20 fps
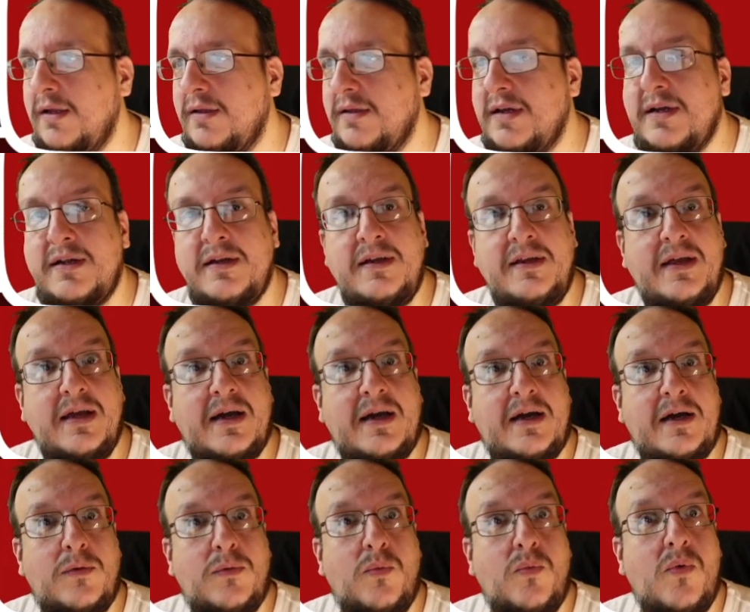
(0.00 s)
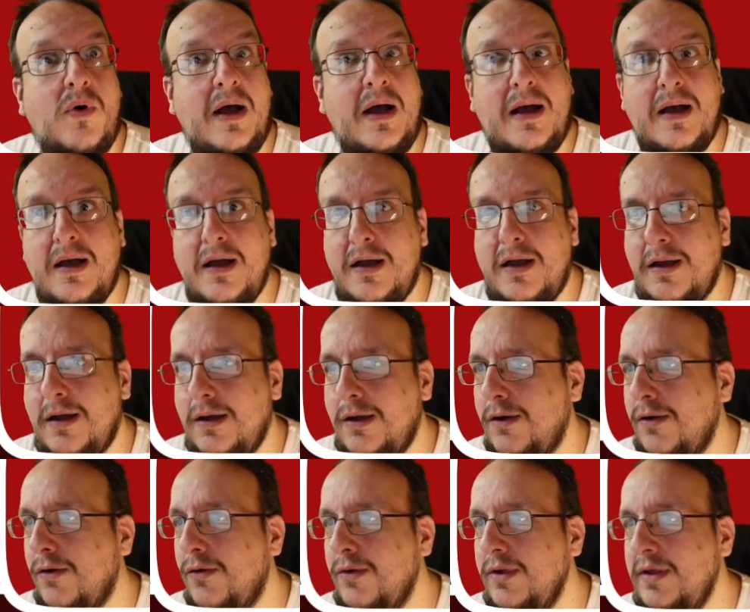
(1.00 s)
dann ja,
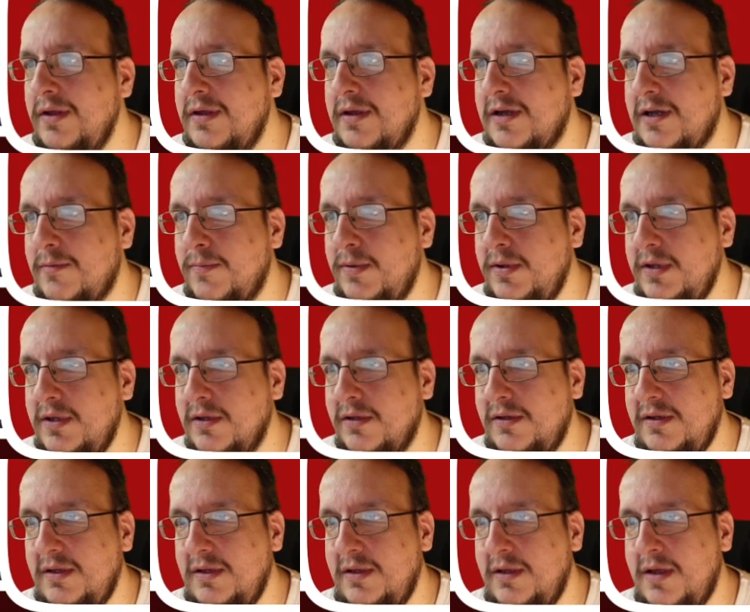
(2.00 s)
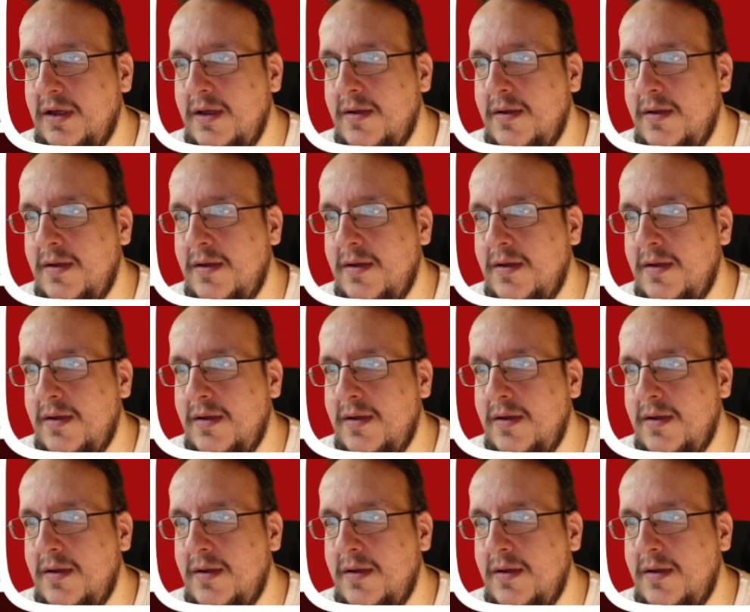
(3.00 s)
wow, ich habe hier die